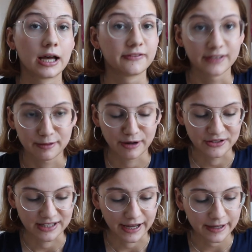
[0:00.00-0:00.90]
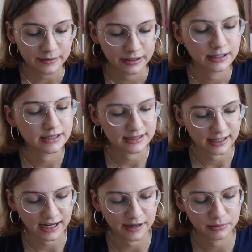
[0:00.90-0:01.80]
Wie dem auch sei,
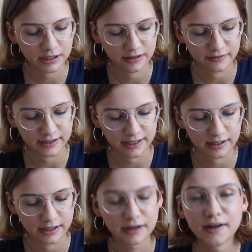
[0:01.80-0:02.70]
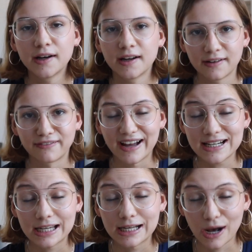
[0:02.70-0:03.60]
Instagram will ich
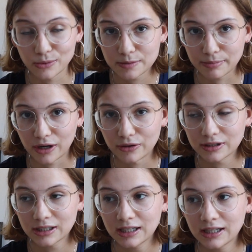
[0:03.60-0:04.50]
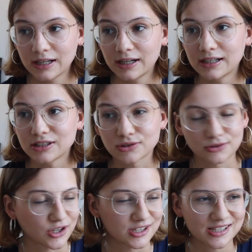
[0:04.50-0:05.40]
weiterhin ausbauen.
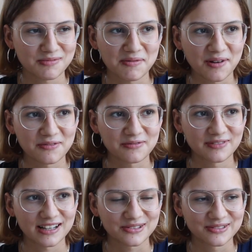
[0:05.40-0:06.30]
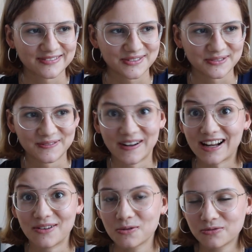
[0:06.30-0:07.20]
Trotzdem aber auf, also so
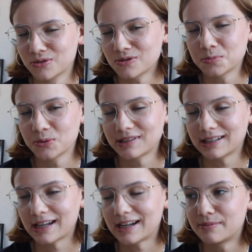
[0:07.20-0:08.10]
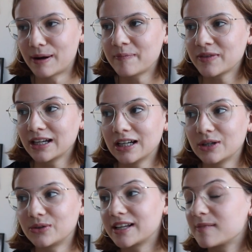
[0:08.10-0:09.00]
Analogfotos poste ich da ja immer.
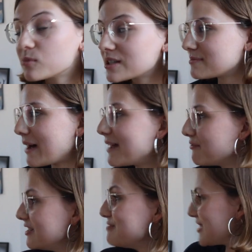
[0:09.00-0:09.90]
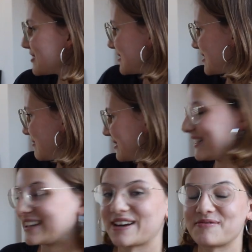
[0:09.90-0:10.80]
Und ich muss meinen Film mal
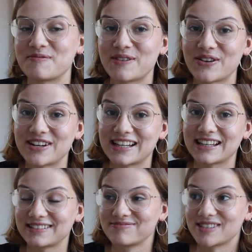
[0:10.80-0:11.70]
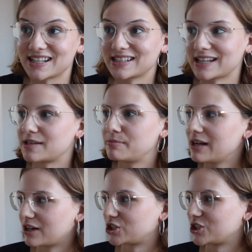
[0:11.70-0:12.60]
zusammenkriegen. Ich habe immer noch nicht 36
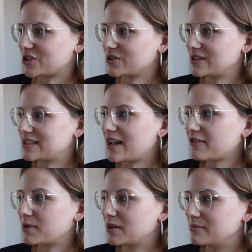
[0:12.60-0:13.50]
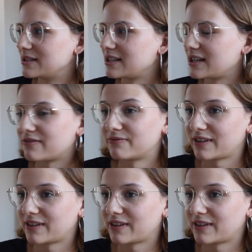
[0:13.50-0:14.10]
Bilder geschossen. Das nervt mich ein bisschen. Ich,